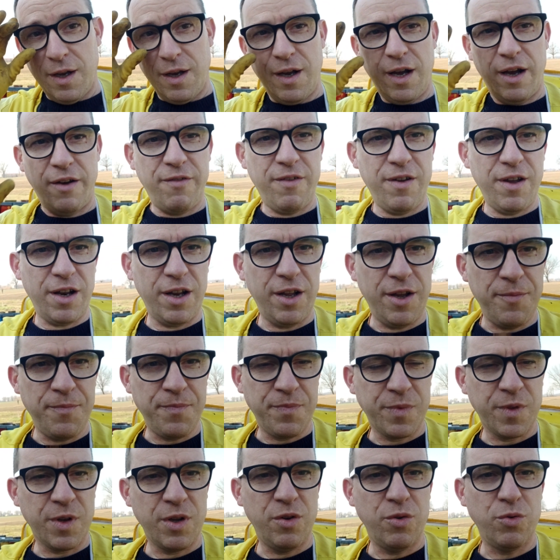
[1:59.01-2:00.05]

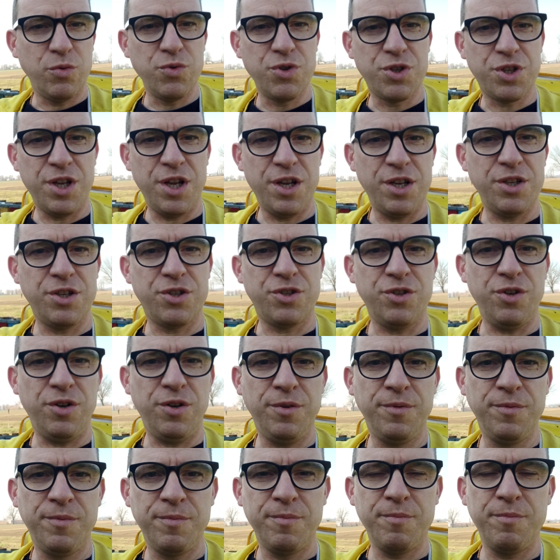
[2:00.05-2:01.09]
avere un
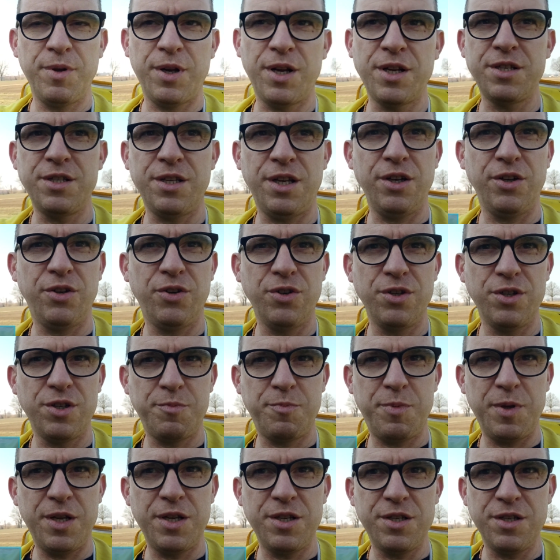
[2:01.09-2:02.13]
senso per essere
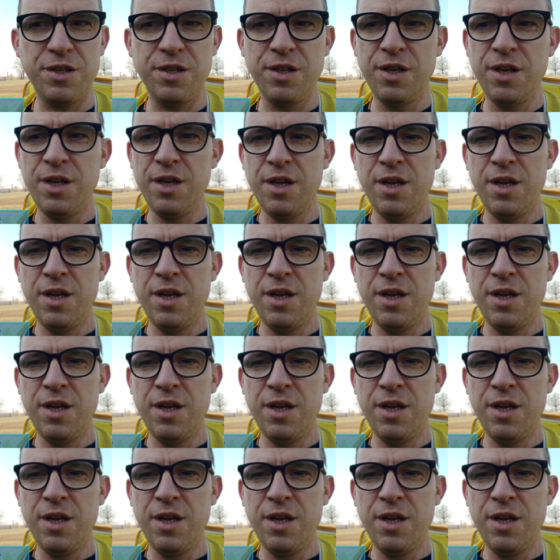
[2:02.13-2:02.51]
spesi